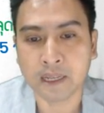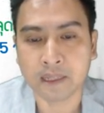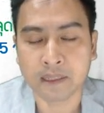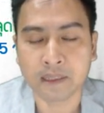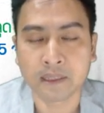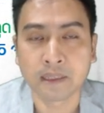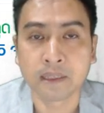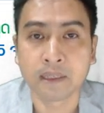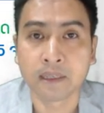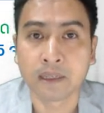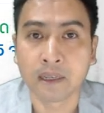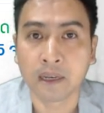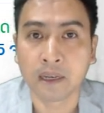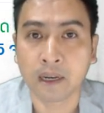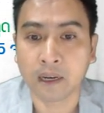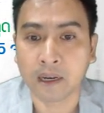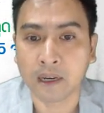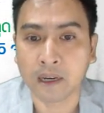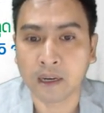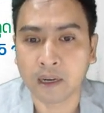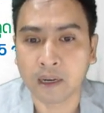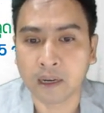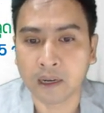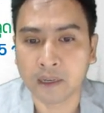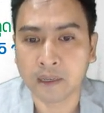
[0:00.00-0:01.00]

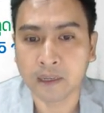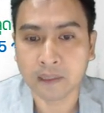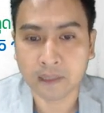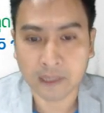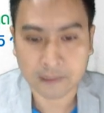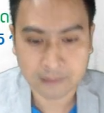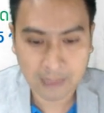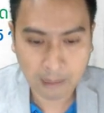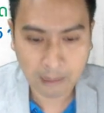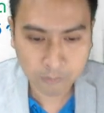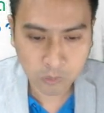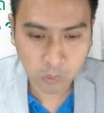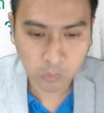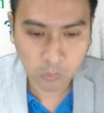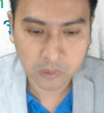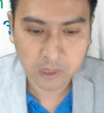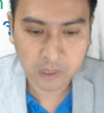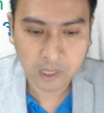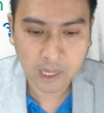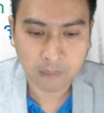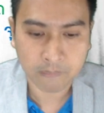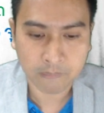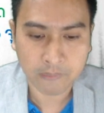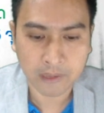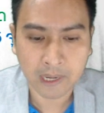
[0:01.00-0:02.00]
1730
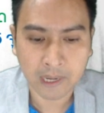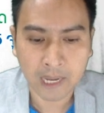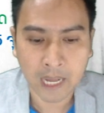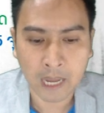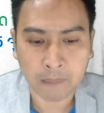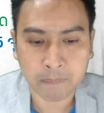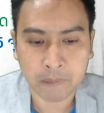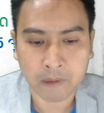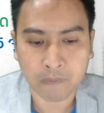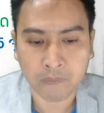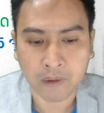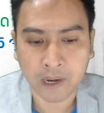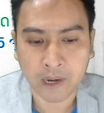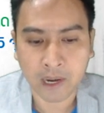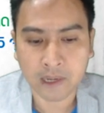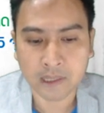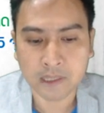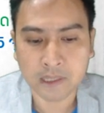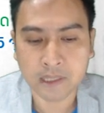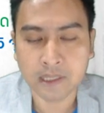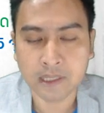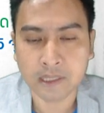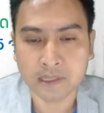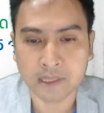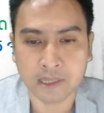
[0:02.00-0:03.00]
นะครับอิงราคาปิดวันนั้นก็
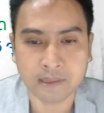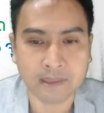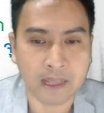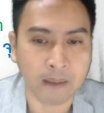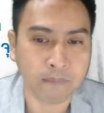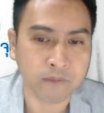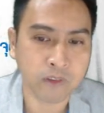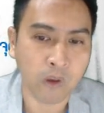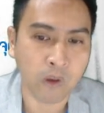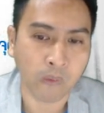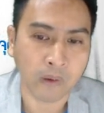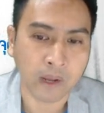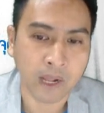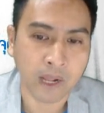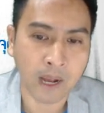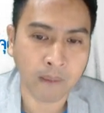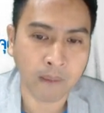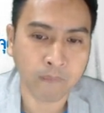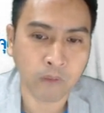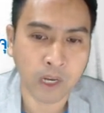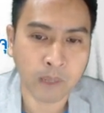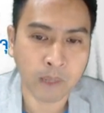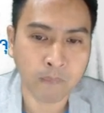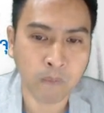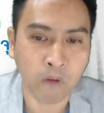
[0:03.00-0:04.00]
คือ1732นะครับ
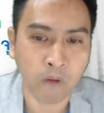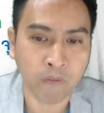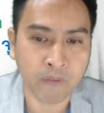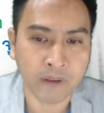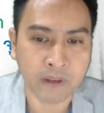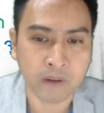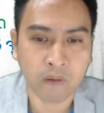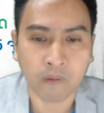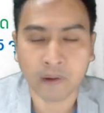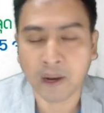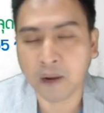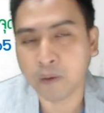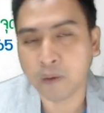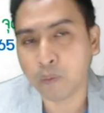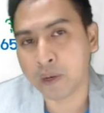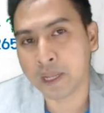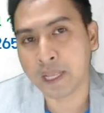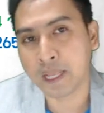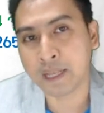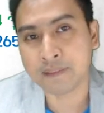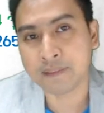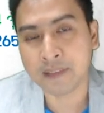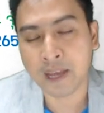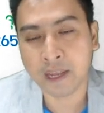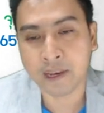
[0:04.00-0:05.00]
ตอนนี้ profit ของนักทุนระ
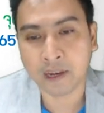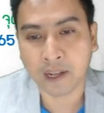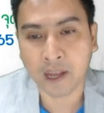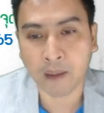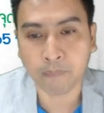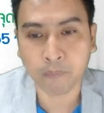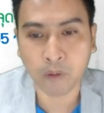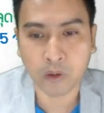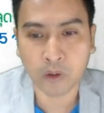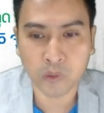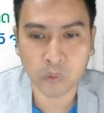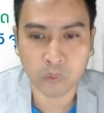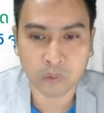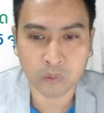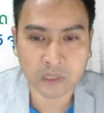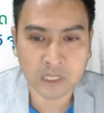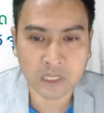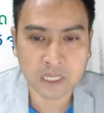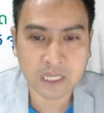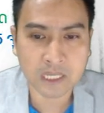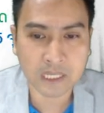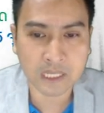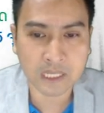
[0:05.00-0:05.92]
ยะสั้นนะครับก็อยู่ที่